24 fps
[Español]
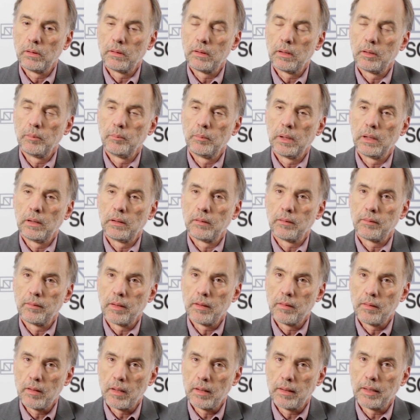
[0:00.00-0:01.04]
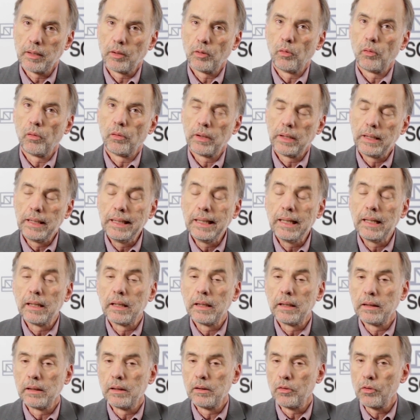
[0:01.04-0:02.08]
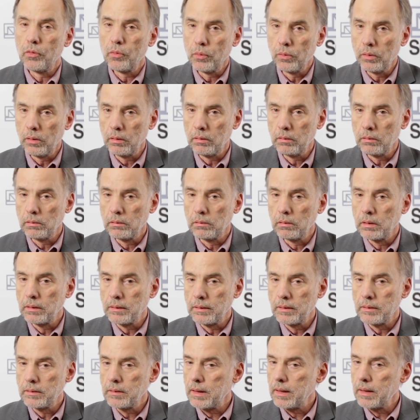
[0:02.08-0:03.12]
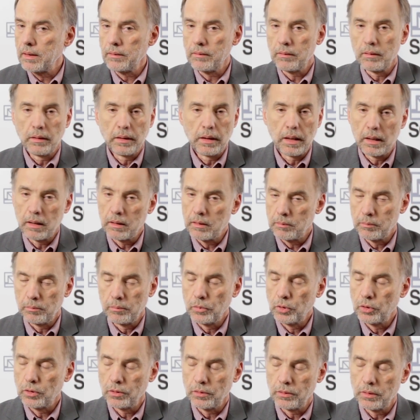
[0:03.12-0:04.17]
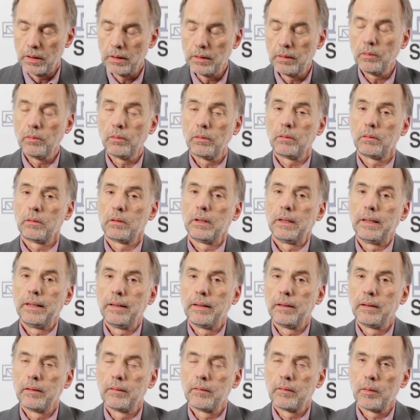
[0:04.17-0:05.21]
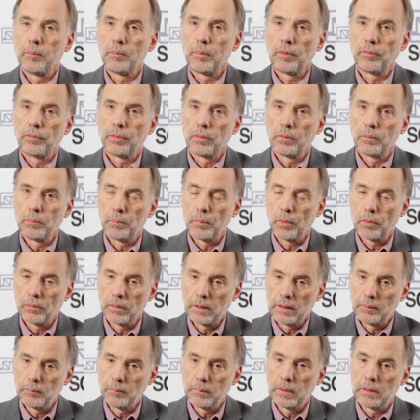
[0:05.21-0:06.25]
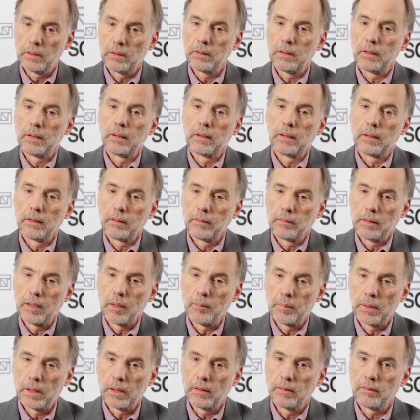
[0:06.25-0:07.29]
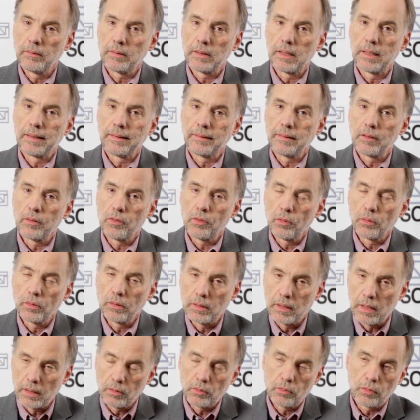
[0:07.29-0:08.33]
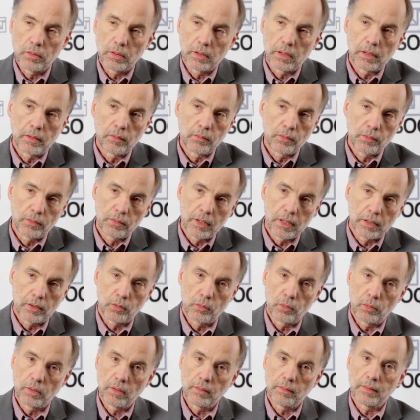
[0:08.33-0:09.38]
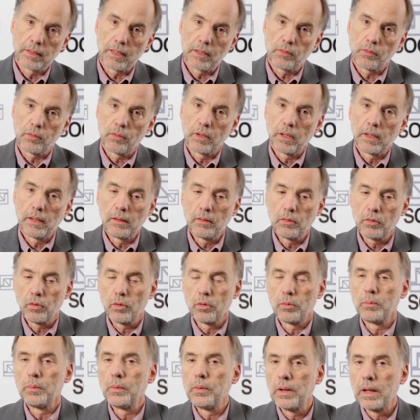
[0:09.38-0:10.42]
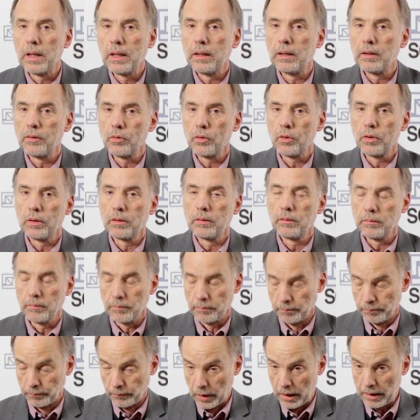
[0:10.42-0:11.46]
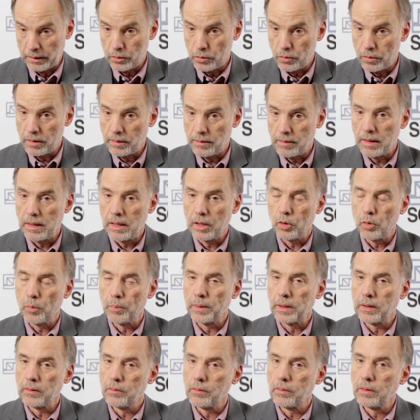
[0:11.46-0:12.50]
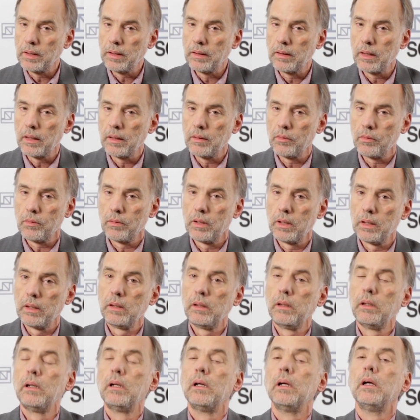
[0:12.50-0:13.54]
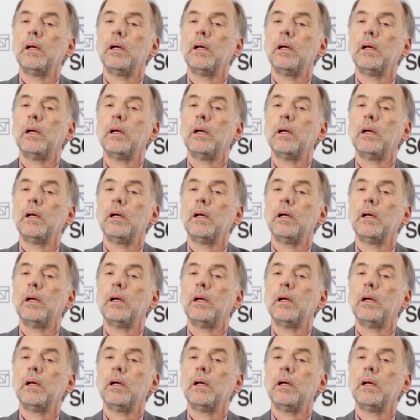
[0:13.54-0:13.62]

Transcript: el tema de ciencia y tecnología en el sur desde hace ya muchos años y siempre fue un problema de llamarles la atención tanto a los actores nacionales como a los actores de la cooperación internacional